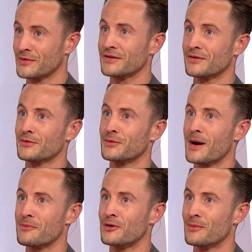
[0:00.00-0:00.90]
wird jetzt auch so
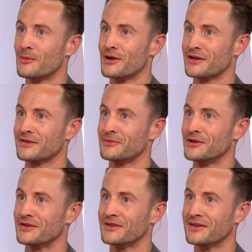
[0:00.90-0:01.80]
abgenommen und
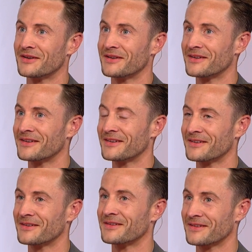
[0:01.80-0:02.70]
akzeptiert?
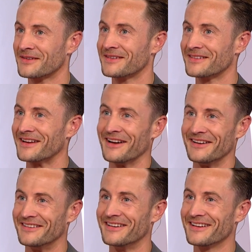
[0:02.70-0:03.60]
Nein, nein,